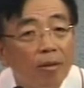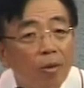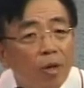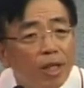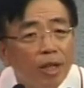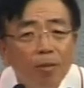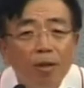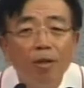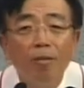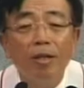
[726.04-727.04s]
오늘 이 아침에
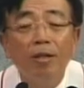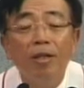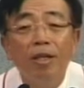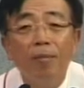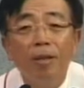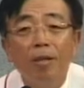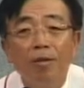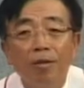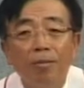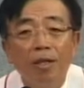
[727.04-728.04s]
정말 그 은혜를 받아
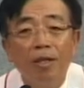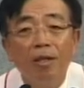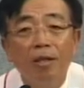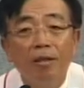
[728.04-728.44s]
먹습니까?